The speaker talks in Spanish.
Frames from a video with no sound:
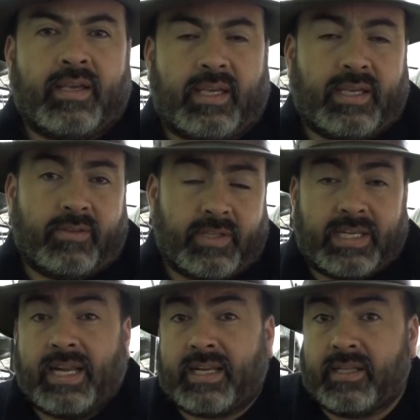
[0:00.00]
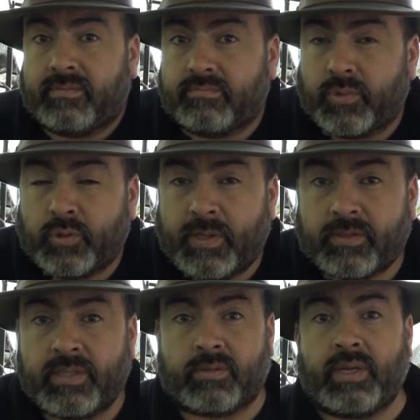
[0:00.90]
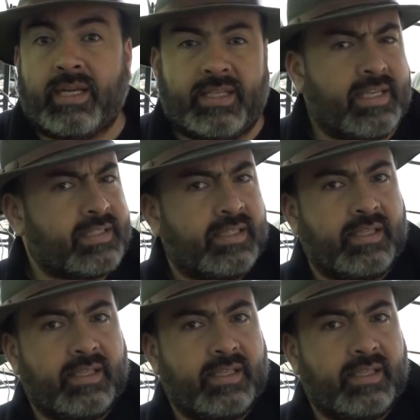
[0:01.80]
Que lo declara monumento natural y es